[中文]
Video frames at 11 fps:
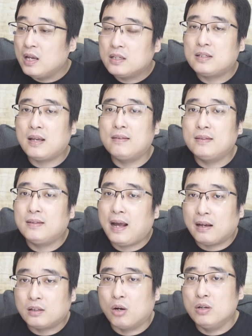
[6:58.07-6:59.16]
现
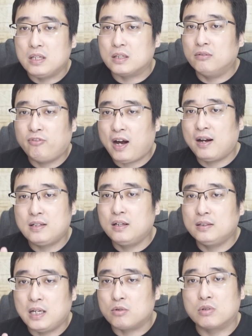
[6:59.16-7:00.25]
在都已经发生
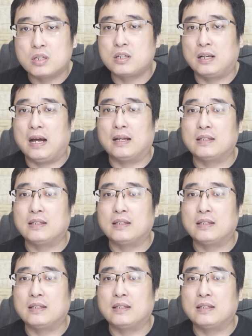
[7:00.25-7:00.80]
这种事了，